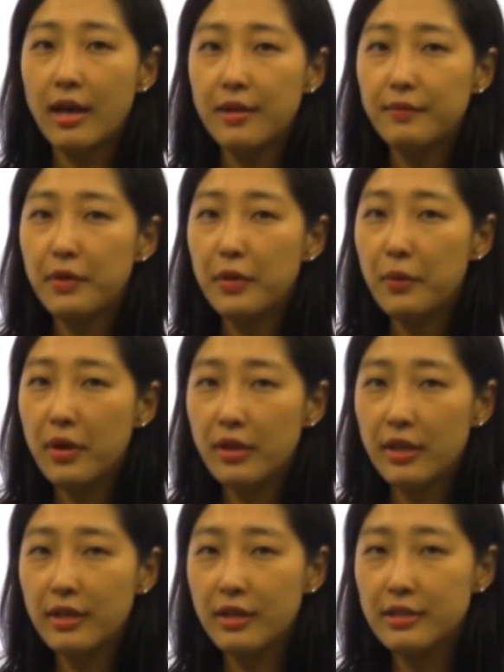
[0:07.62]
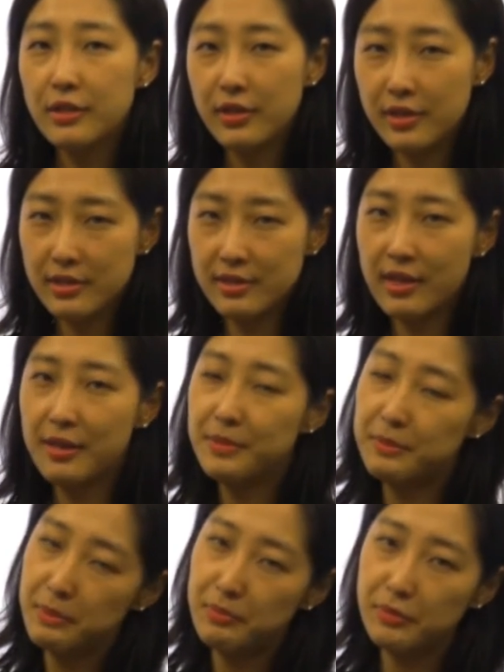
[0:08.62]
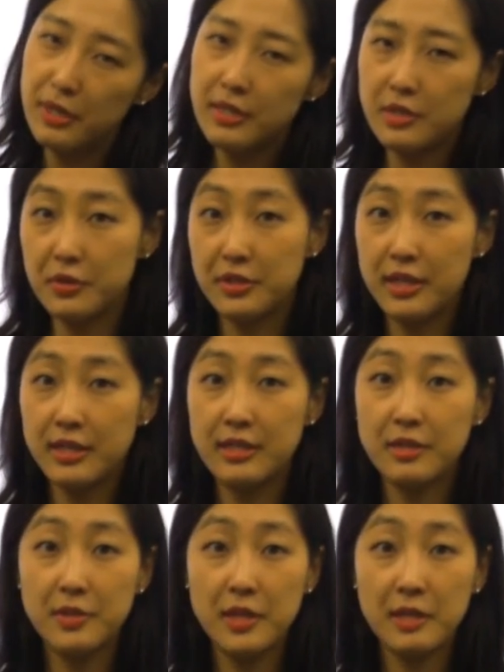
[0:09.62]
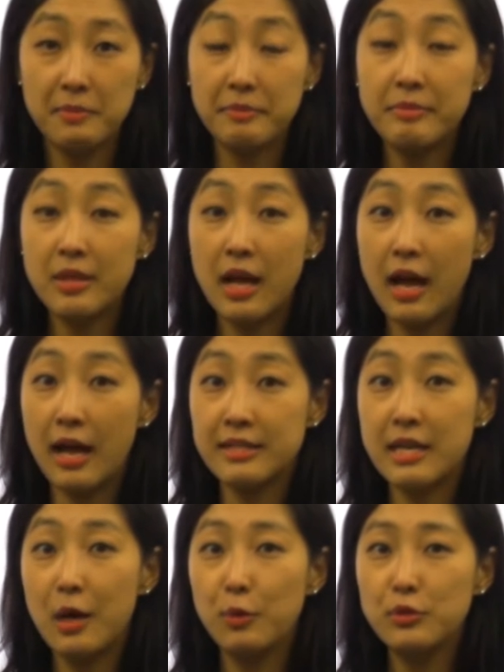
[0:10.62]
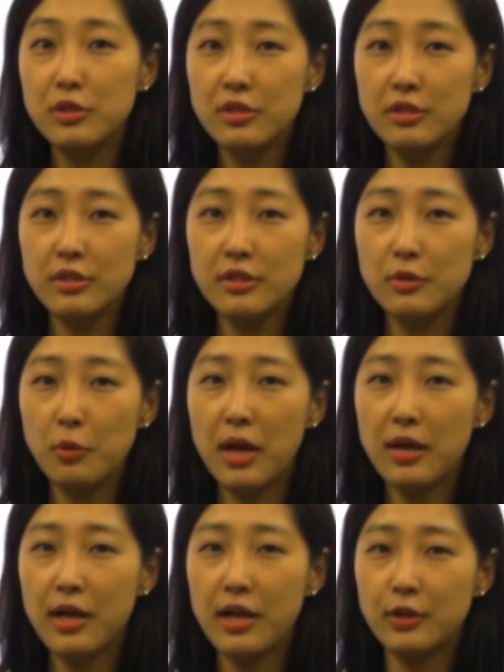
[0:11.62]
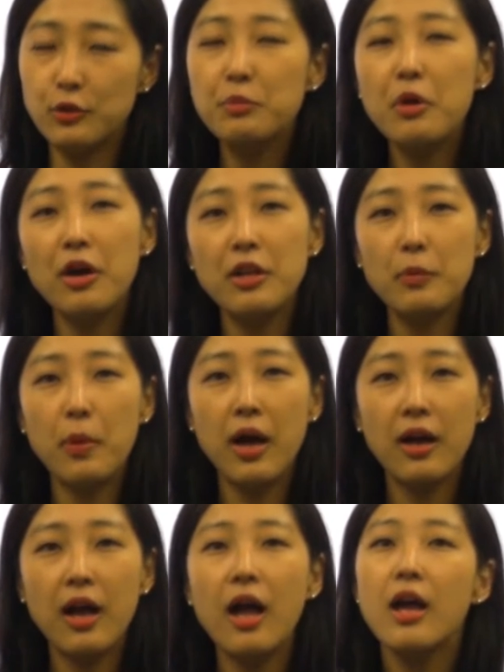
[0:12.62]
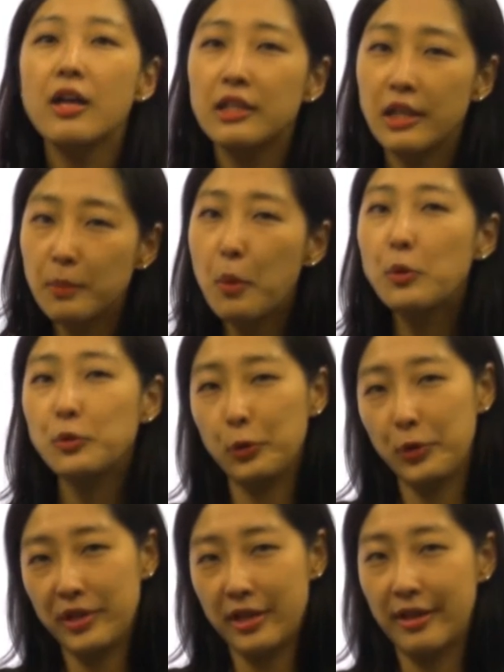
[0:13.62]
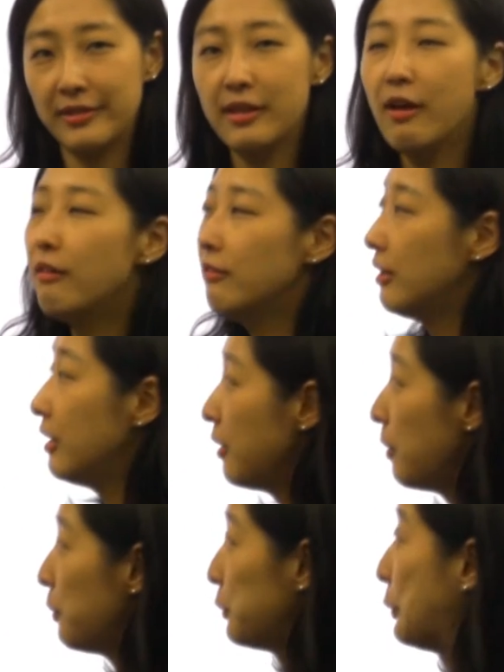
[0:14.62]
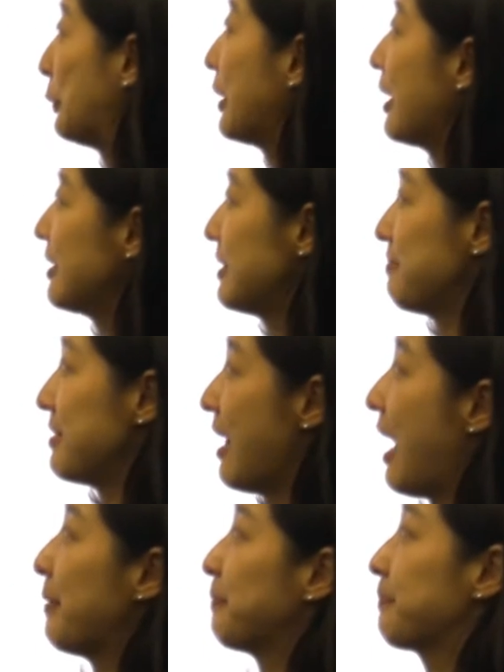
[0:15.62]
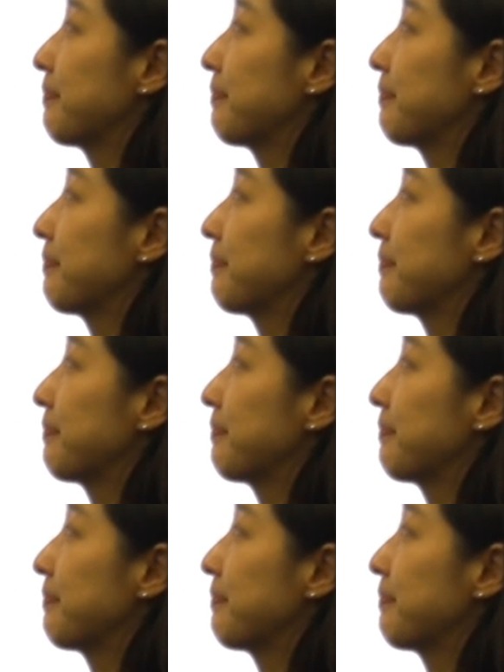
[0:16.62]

Hi everyone. 안녕하세요. Kids Times People의 전나리 선생님입니다. 자, 오늘은 화가, 유명한 화가 김홍도에 대해서 읽어보도록 하겠습니다.